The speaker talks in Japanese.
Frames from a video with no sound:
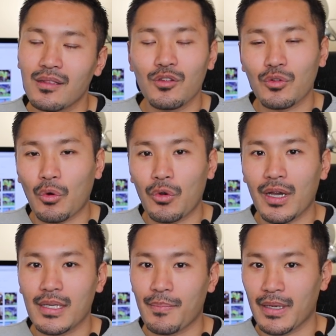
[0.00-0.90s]
ていうところ
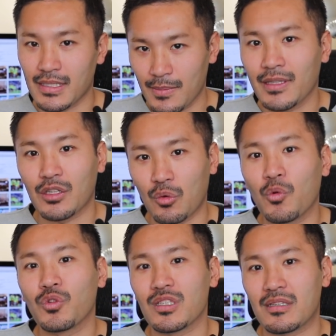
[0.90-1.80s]
がやっぱり一番だと
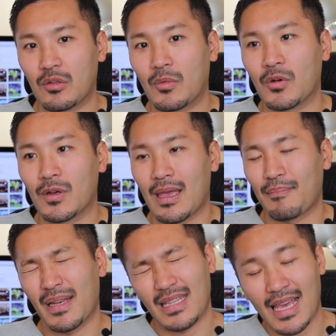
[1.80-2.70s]
思うんですけども
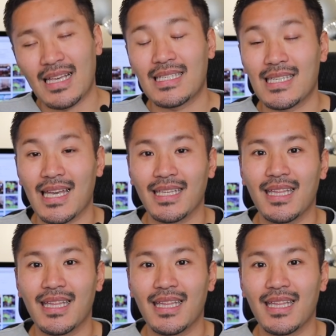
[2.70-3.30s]
やっぱりね試合